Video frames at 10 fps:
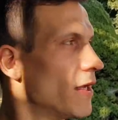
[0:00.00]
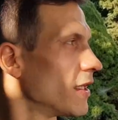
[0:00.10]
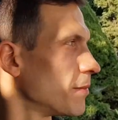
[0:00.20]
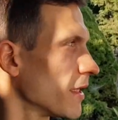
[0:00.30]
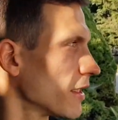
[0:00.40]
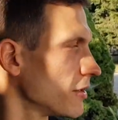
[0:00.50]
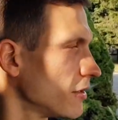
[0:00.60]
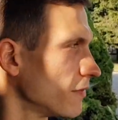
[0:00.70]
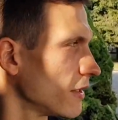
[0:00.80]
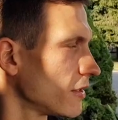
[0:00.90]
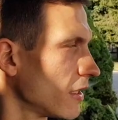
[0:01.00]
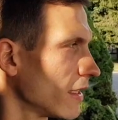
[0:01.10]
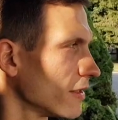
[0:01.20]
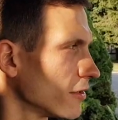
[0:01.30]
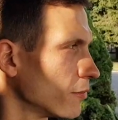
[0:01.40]
z 15-20
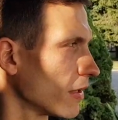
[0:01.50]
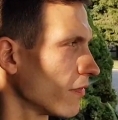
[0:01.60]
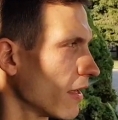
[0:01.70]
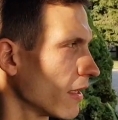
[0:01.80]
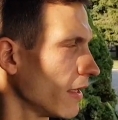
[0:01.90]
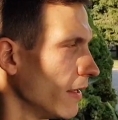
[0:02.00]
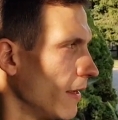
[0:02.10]
lat jest uprawiane.